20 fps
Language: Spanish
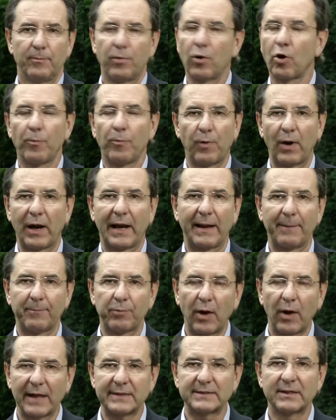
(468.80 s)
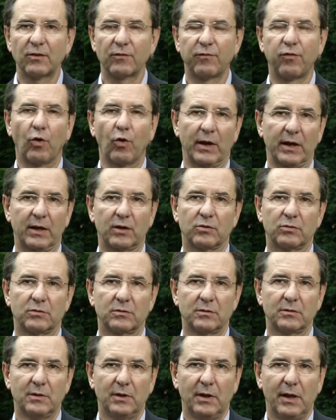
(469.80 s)
Pongo por ejemplo el ácido fólico.
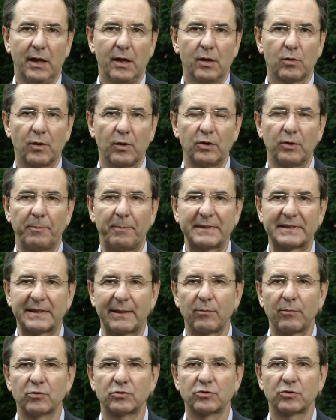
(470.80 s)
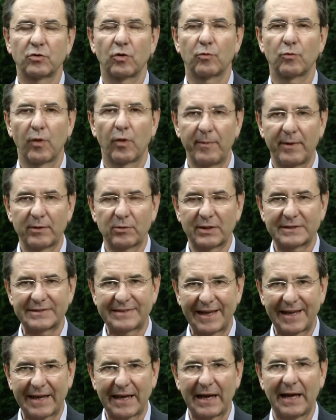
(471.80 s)
Cuando empezamos con Movimiento
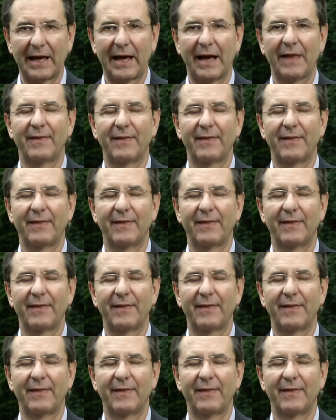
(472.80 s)
Azteca a